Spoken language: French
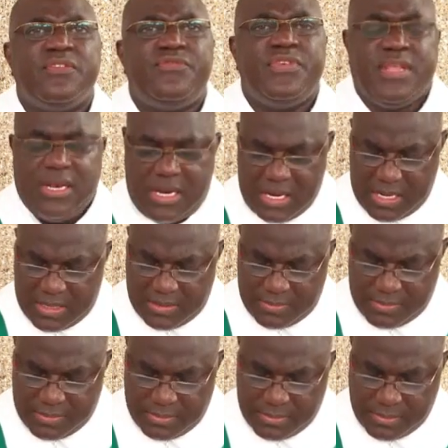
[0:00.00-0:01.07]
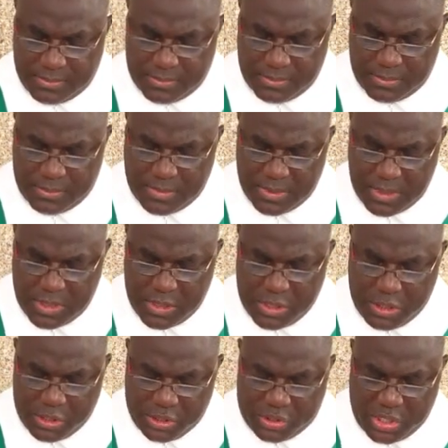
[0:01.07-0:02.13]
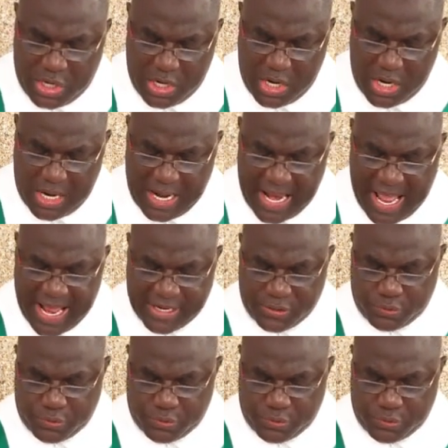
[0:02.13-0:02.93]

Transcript: ville. Je la